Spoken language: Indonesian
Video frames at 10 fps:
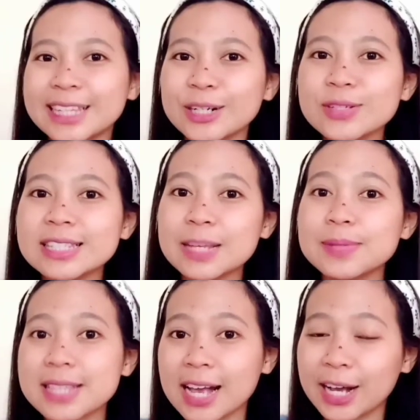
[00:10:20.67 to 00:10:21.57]
terus
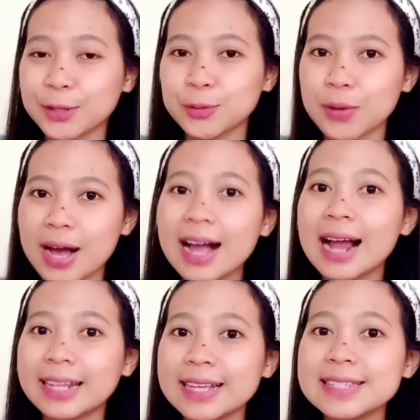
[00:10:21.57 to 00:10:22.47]
tips yang kedua
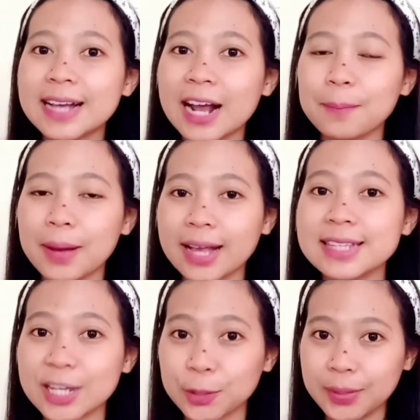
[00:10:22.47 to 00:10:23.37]
kalian jangan
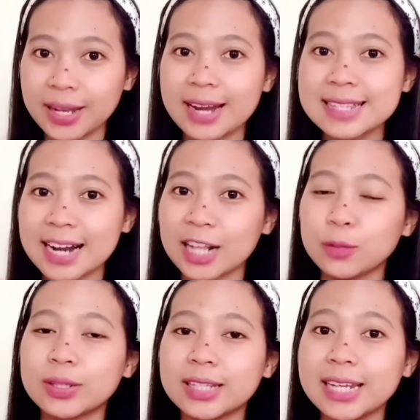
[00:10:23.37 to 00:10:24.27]
pakai serumnya di Scarlet
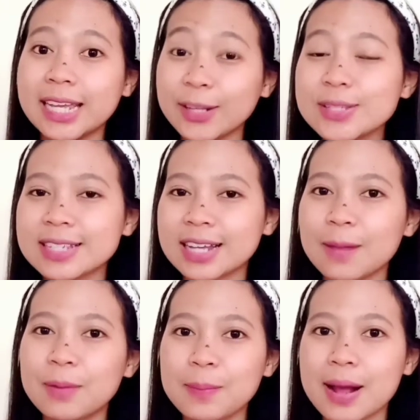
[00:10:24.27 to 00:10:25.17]
Botanic itu
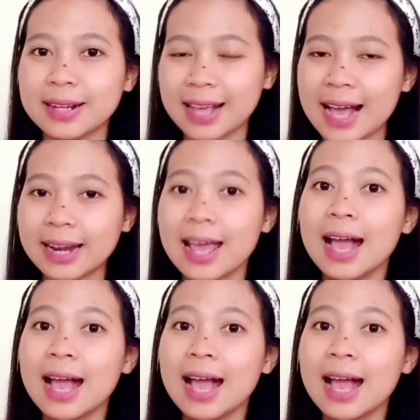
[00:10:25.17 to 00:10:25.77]
secara berbarengan